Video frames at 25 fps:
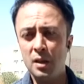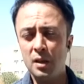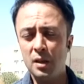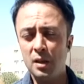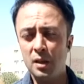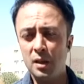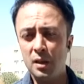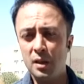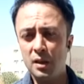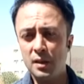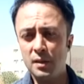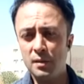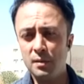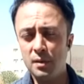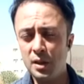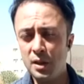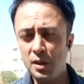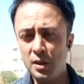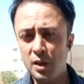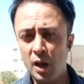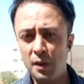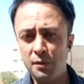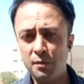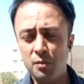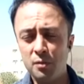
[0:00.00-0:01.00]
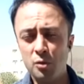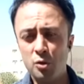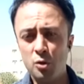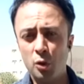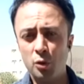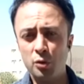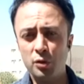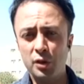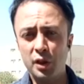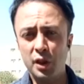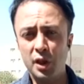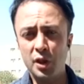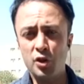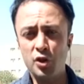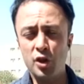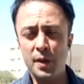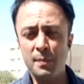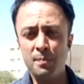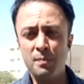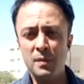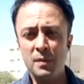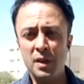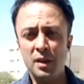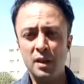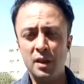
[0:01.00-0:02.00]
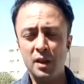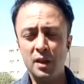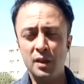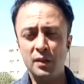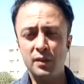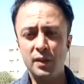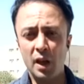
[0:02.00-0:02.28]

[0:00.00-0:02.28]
E, İran son derece e,